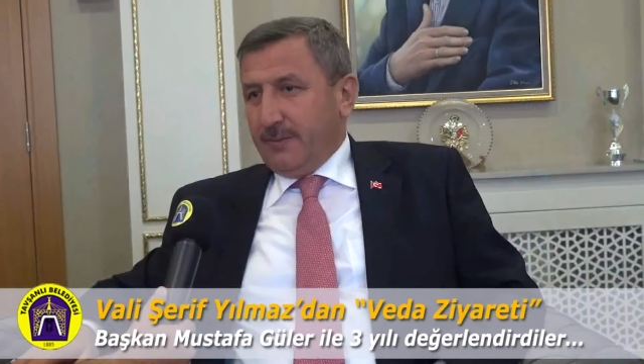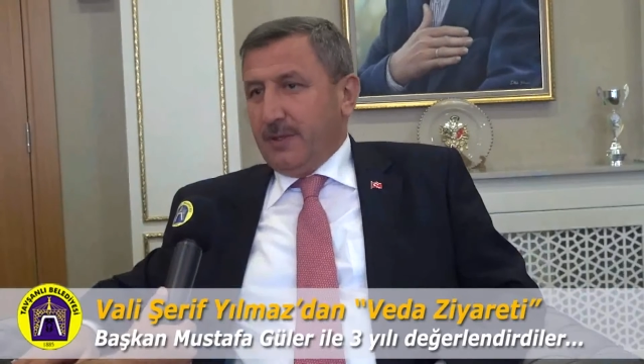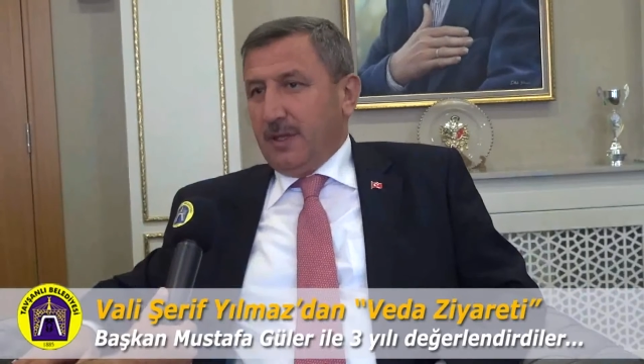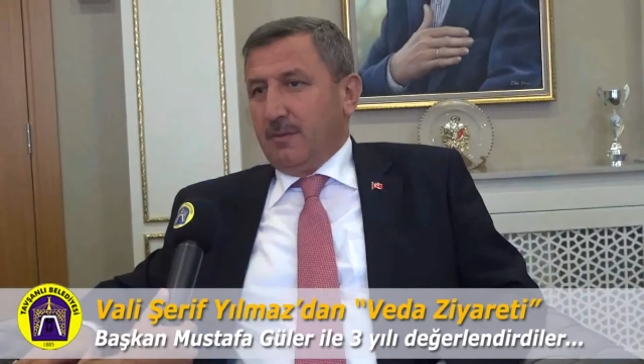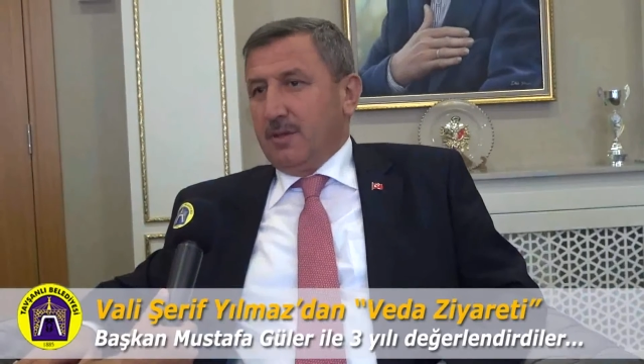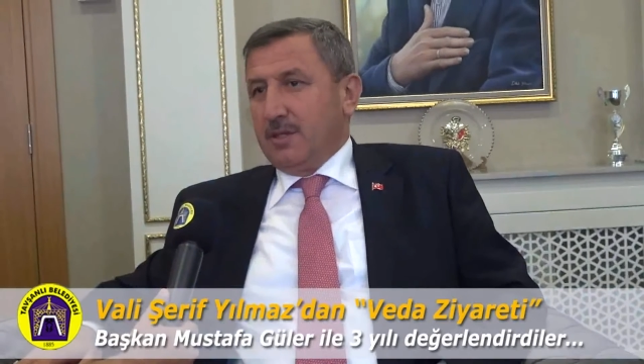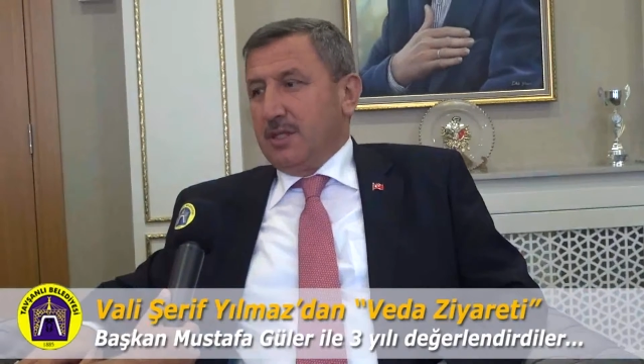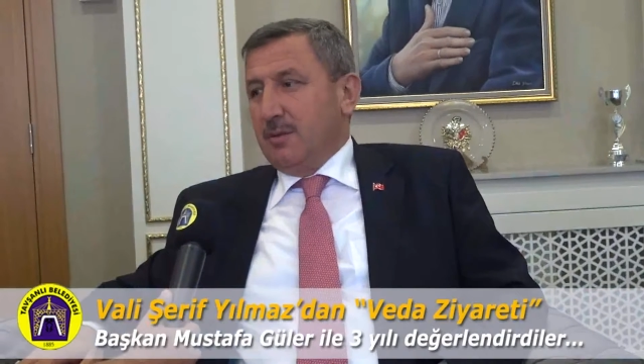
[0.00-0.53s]

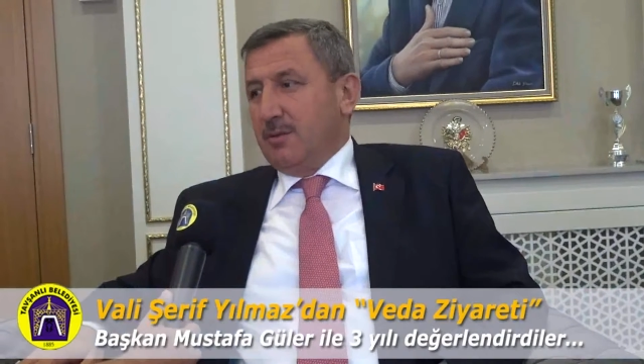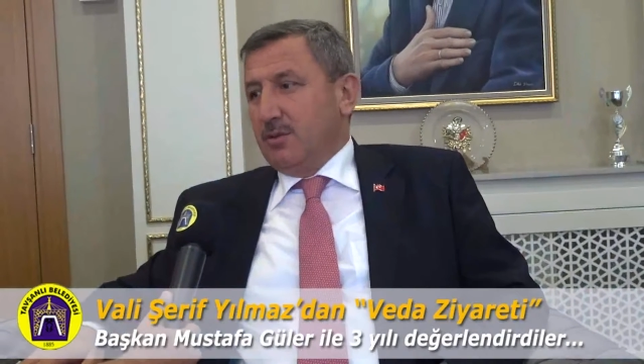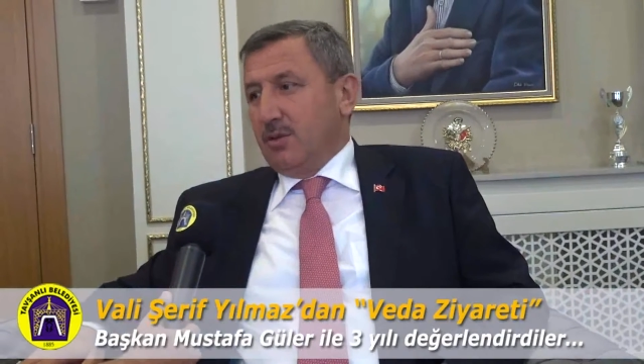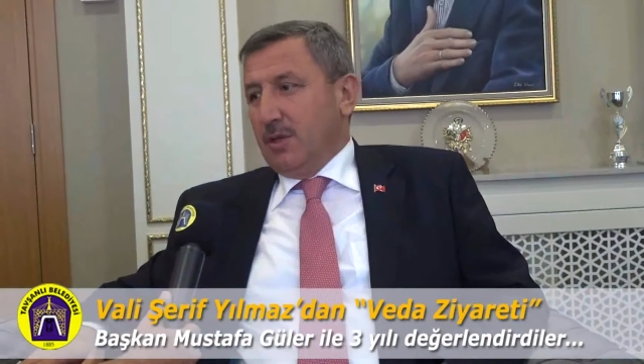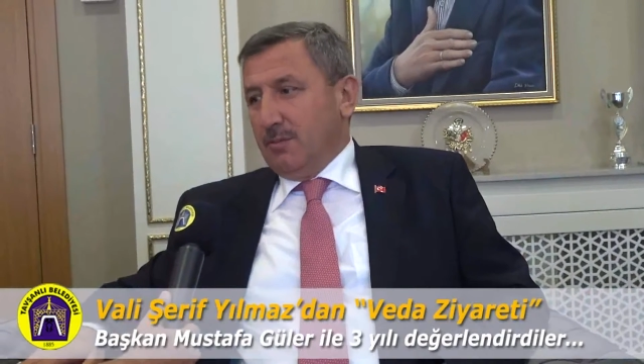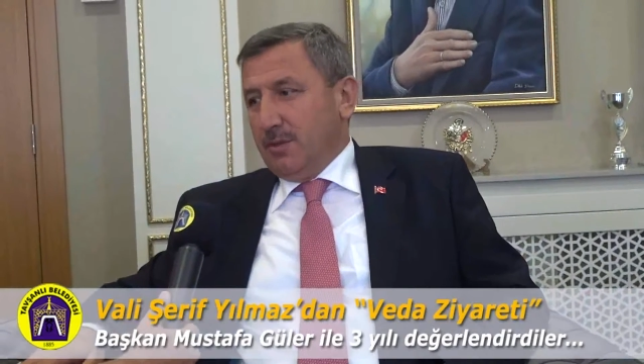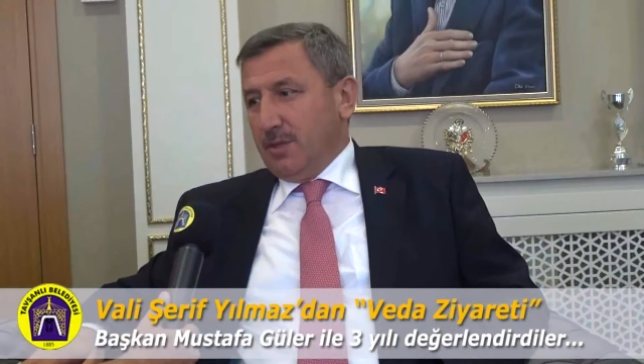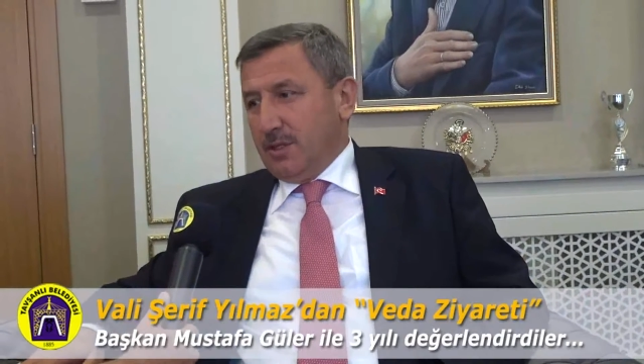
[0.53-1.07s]
Tek başına yapıcı
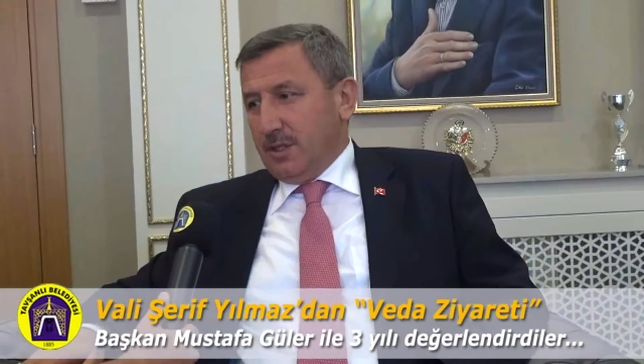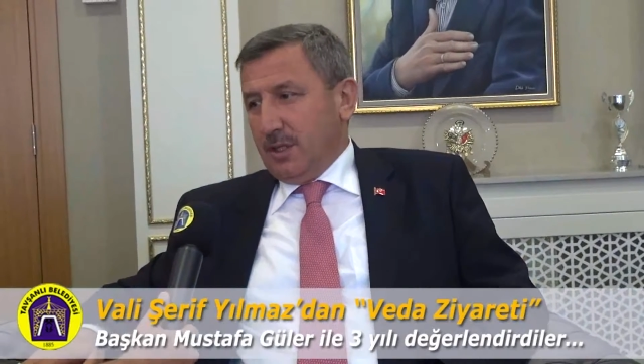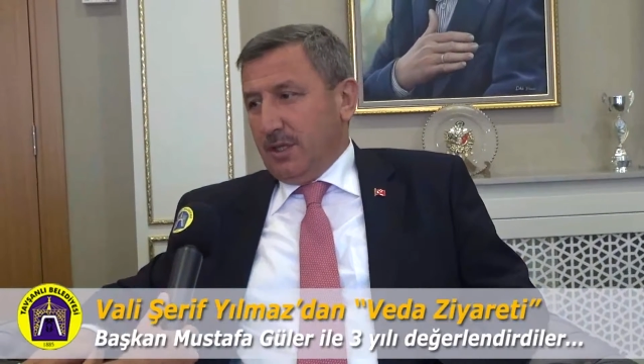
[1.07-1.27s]
olan bir iş